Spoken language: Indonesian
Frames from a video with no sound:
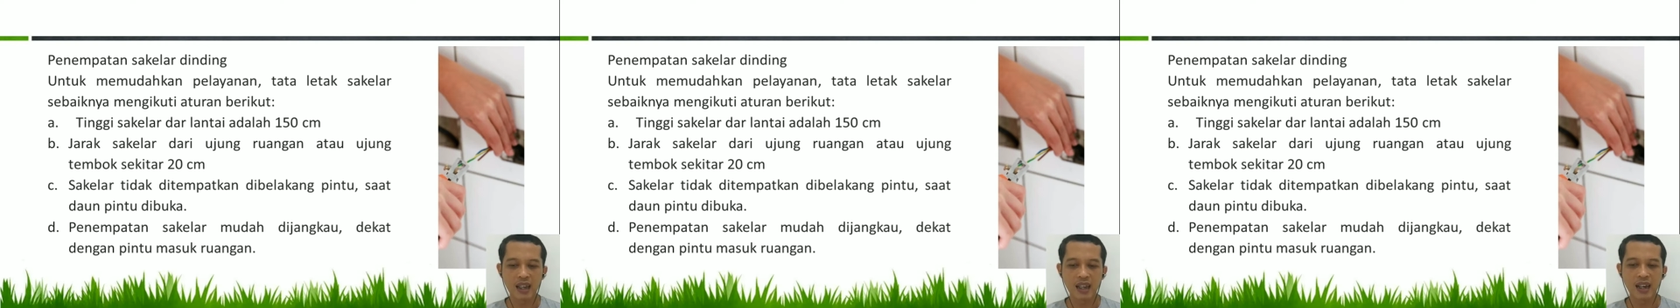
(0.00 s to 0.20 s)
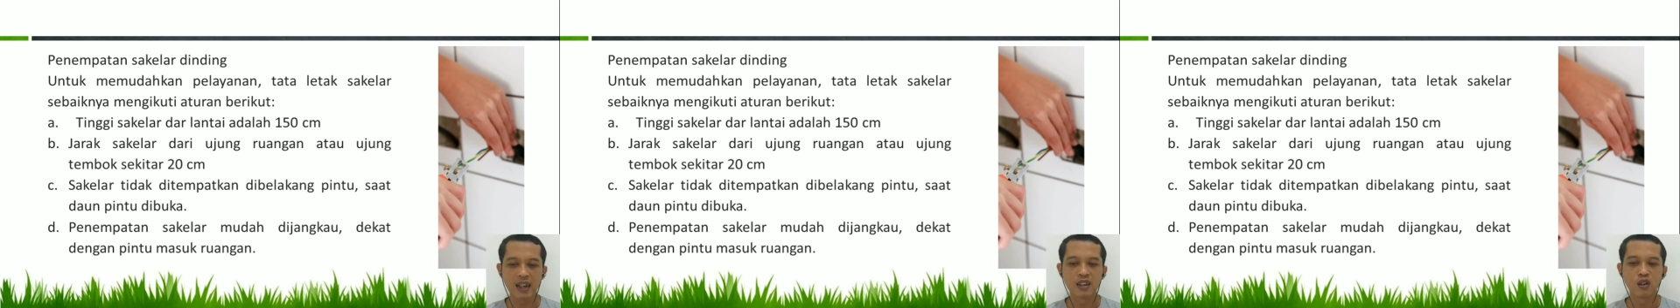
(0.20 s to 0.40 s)

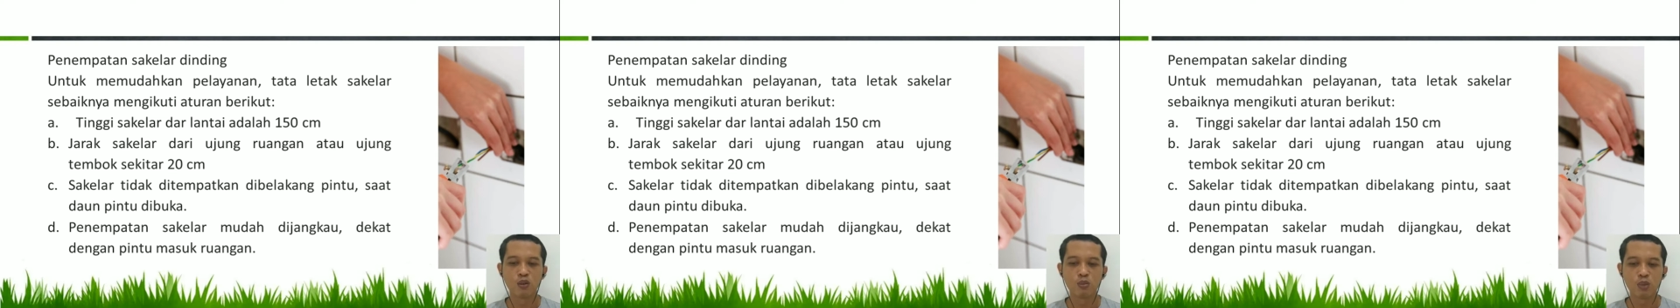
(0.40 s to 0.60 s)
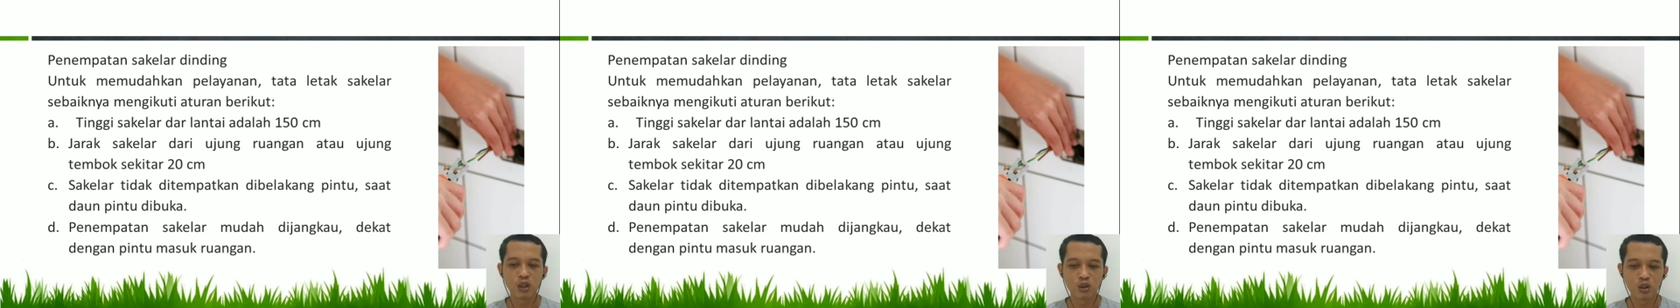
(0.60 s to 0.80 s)
ya,
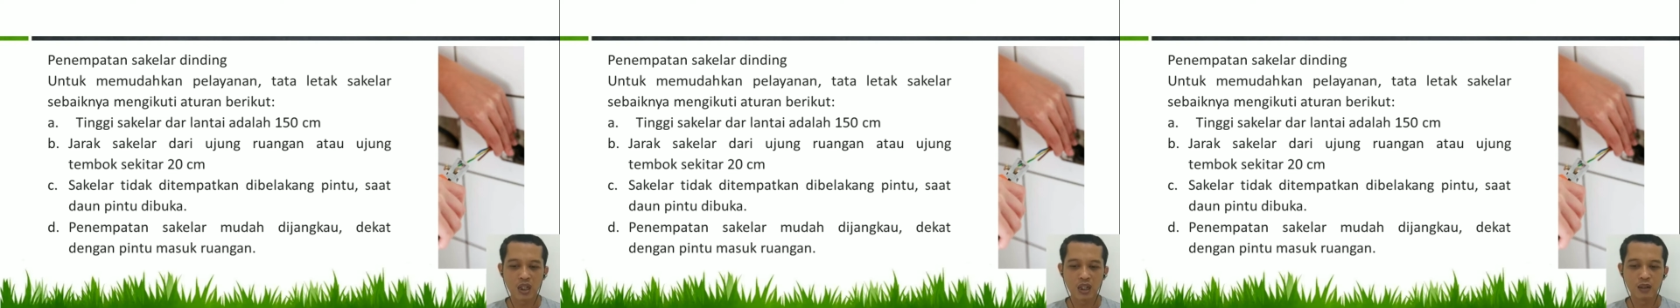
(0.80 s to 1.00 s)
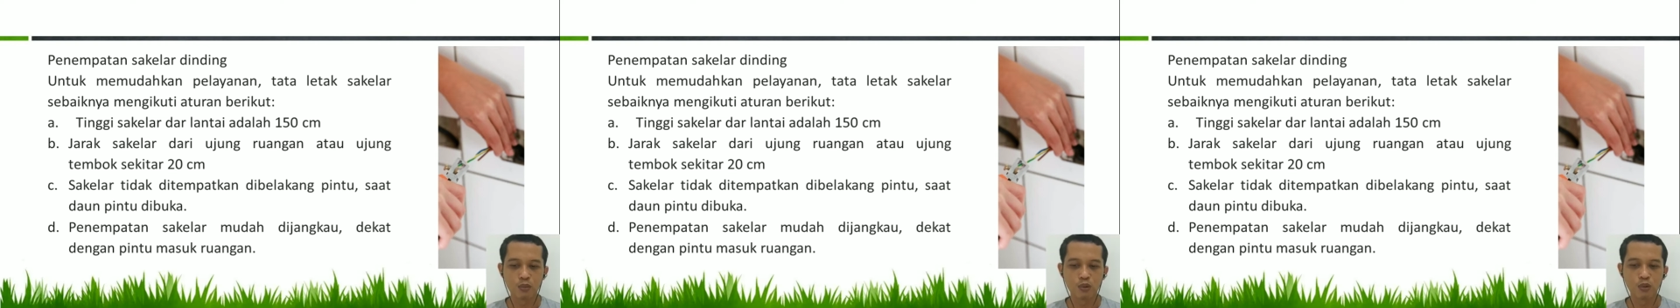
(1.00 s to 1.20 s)
daun
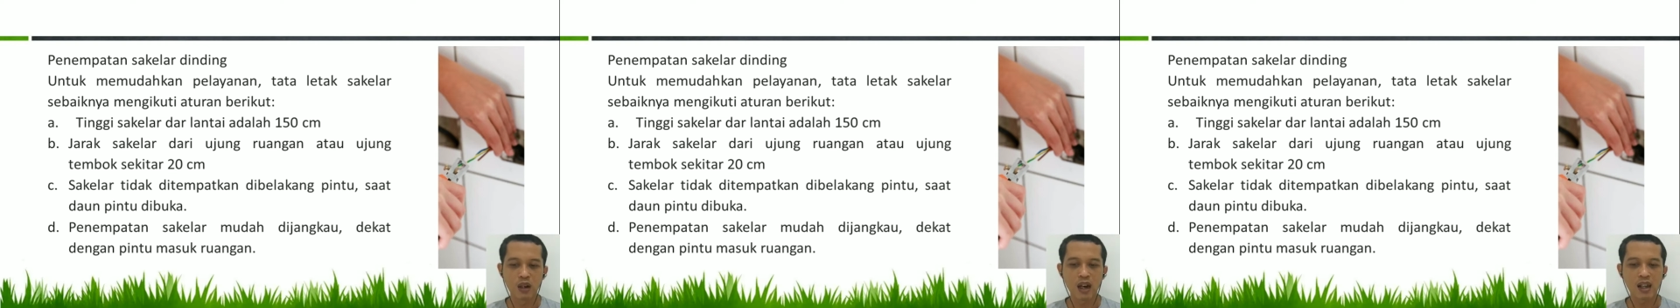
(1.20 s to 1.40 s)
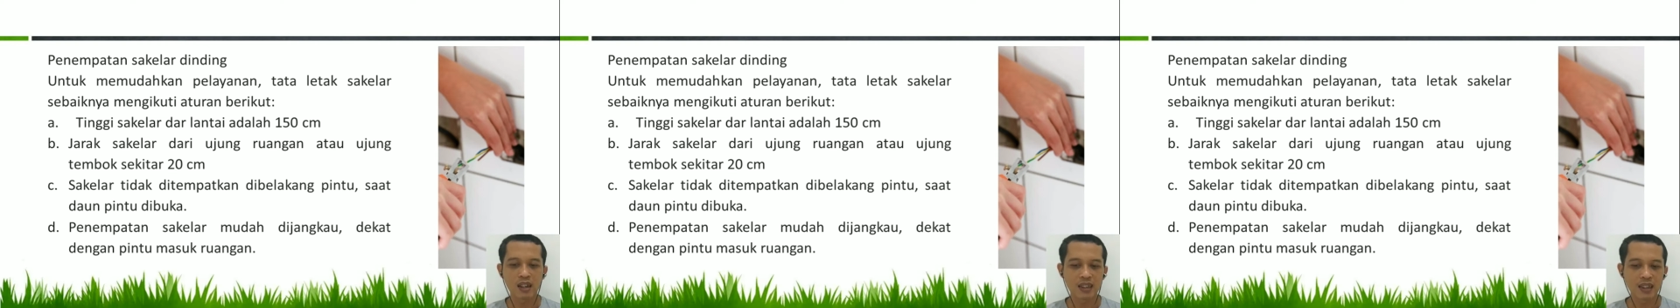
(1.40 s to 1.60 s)
pintunya
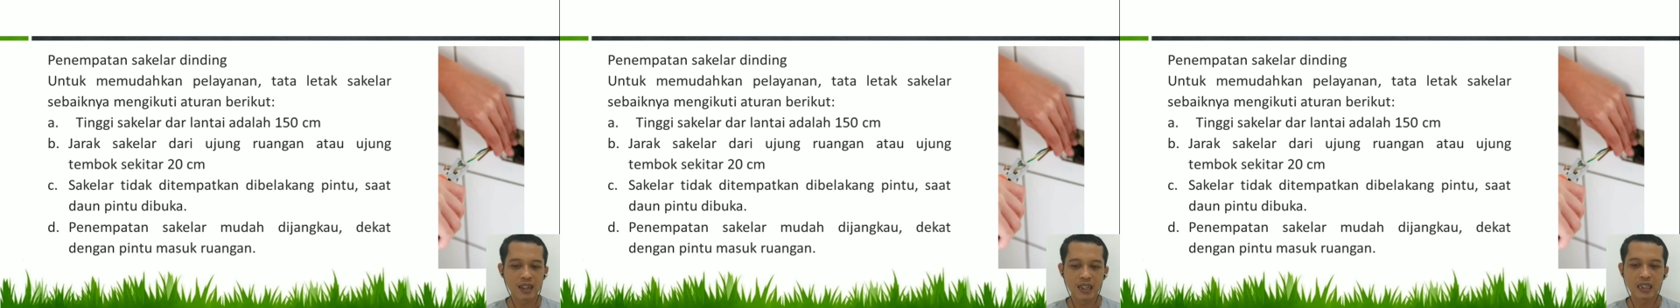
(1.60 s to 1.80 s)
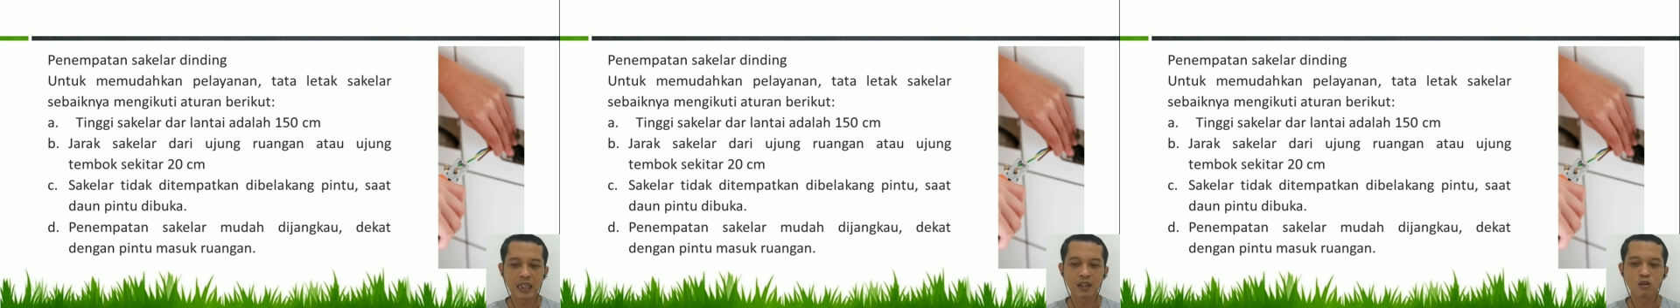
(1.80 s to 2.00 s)
dibuka,
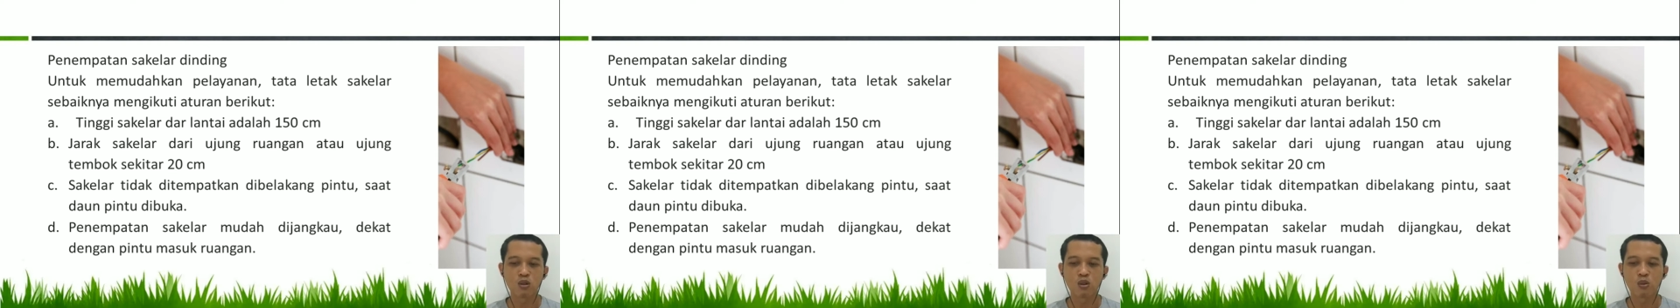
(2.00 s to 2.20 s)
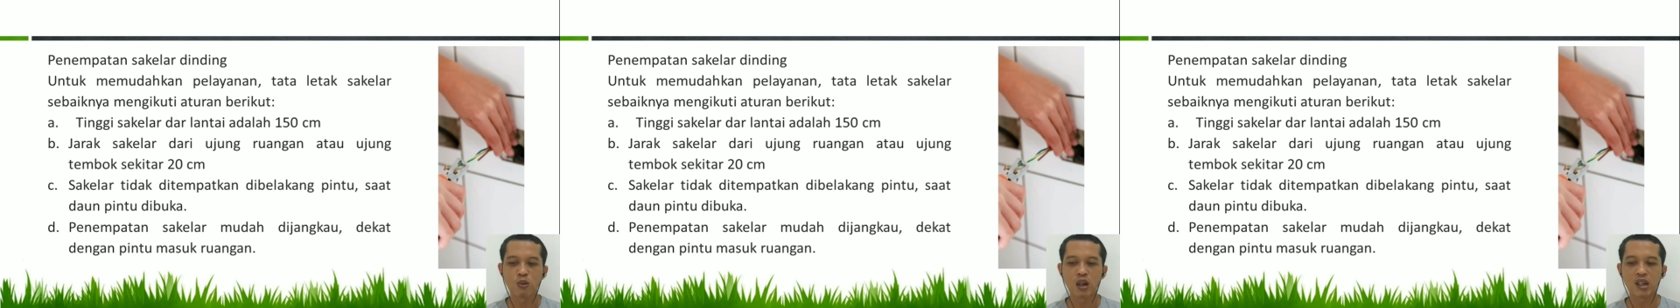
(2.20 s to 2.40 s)
tidak
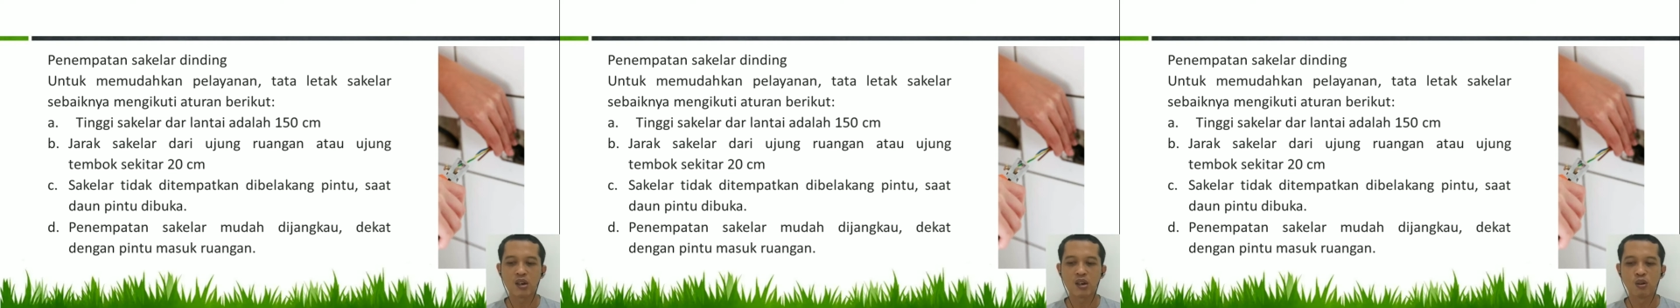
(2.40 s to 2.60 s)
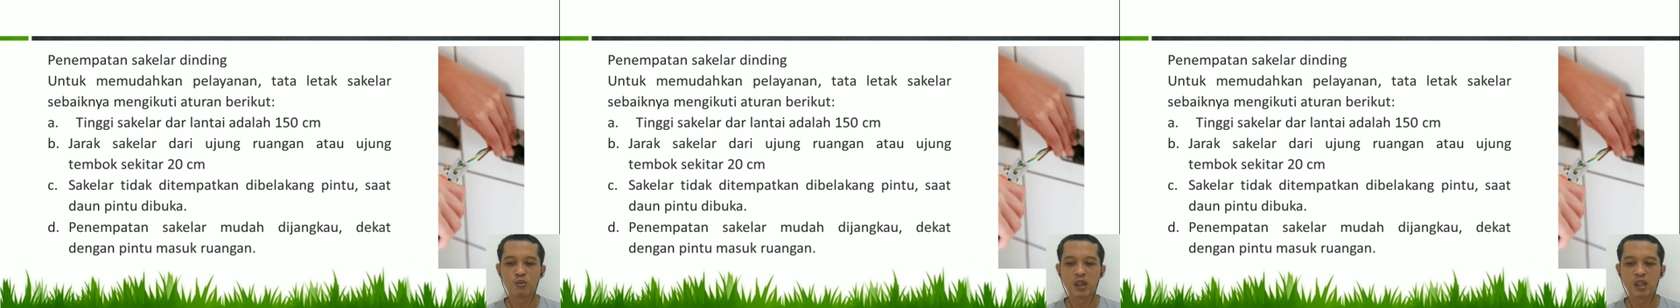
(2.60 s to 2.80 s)
tertutup oleh
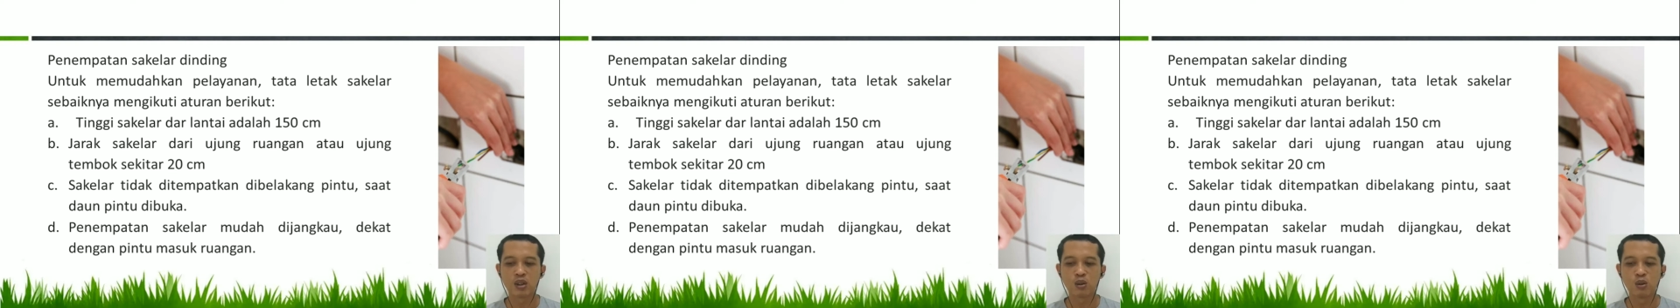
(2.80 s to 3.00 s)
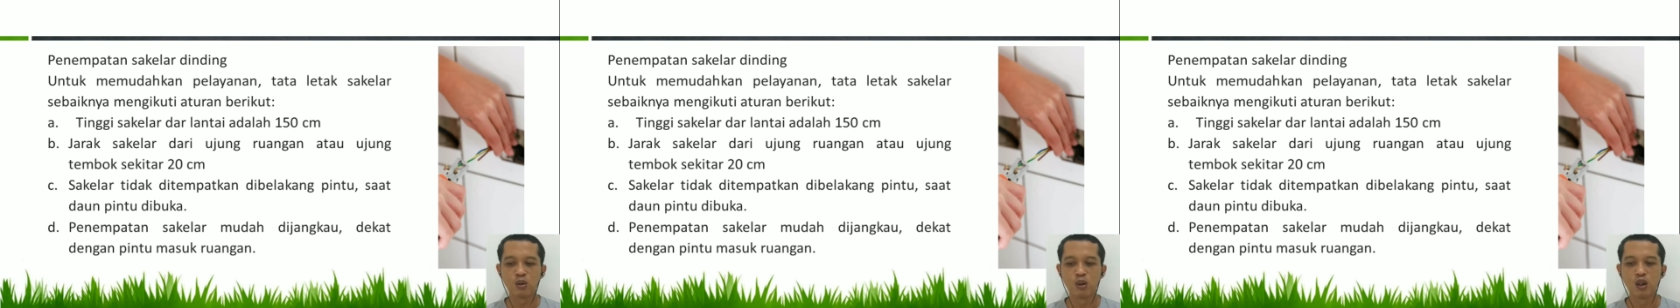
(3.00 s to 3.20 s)
daun
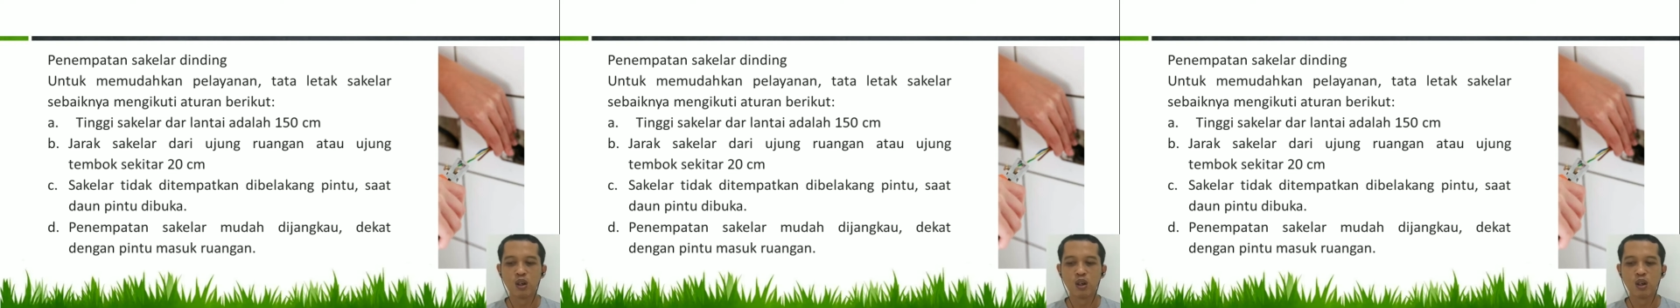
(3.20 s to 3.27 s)
pintu.